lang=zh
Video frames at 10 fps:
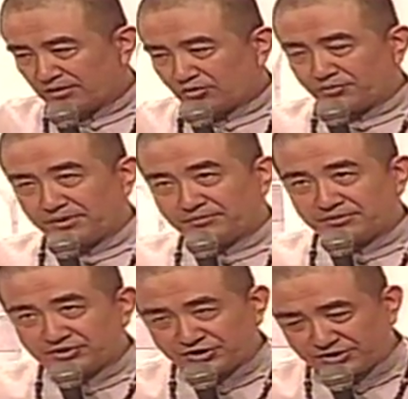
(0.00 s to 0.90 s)
我们
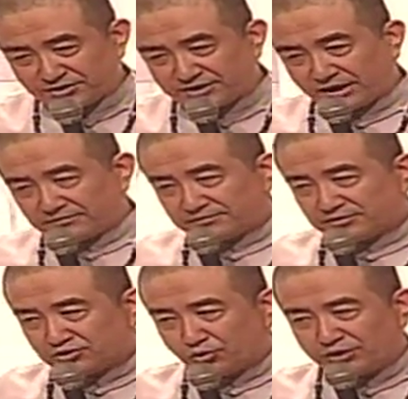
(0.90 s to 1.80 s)
细致的讲，
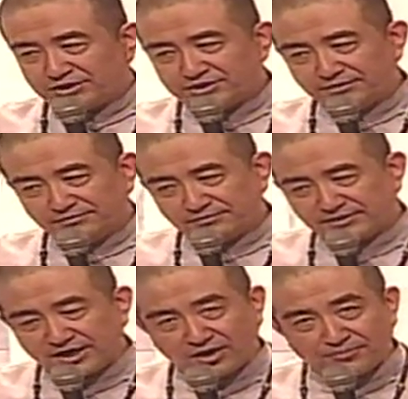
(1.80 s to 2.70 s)
所谓生
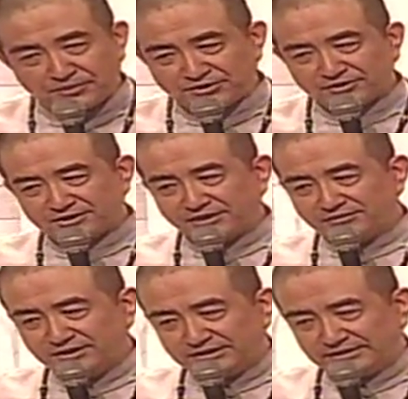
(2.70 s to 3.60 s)
眼耳鼻舌身
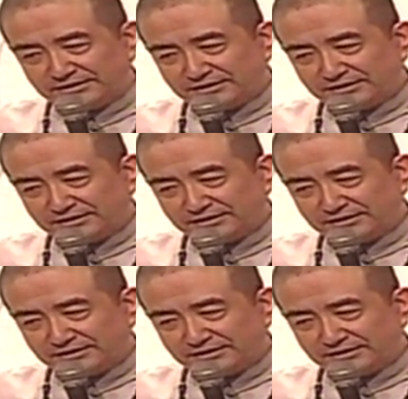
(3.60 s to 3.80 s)
意，